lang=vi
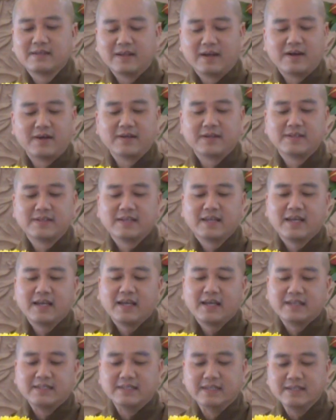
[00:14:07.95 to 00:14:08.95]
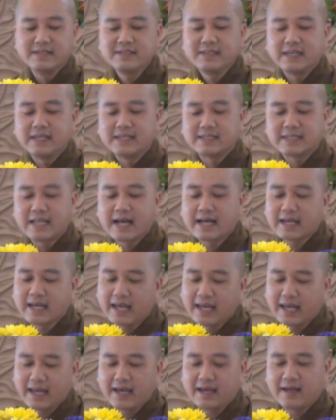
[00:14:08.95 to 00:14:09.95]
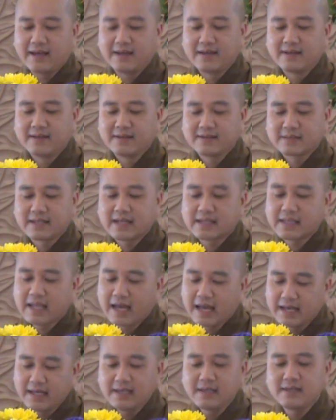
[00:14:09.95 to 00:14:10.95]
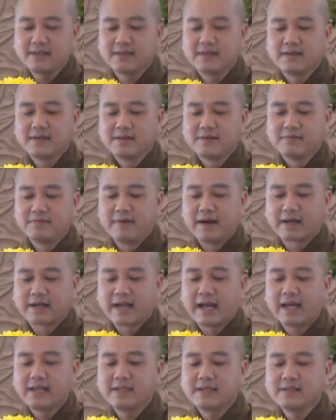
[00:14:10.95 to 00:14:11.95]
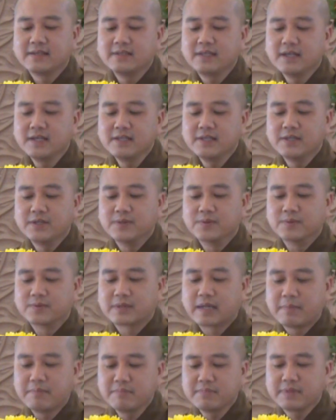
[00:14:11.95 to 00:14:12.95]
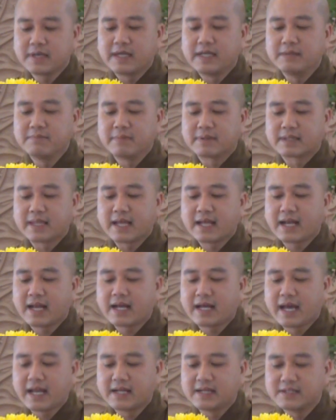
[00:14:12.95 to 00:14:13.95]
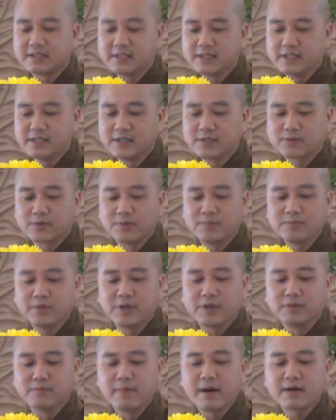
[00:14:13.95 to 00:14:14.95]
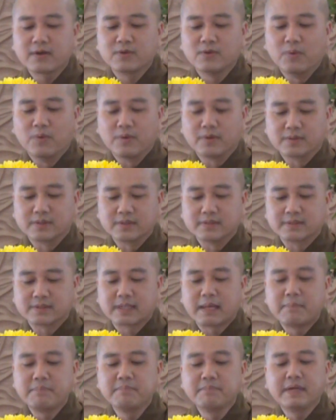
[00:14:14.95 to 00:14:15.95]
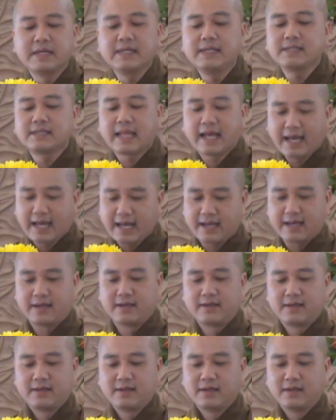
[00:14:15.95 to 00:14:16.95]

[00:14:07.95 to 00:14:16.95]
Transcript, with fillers: rồi những gì ta nghe ta thấy và cả những giới điều cấm kỵ mà ta đang hành trì cũng đều bắt nguồn từ tâm ý ta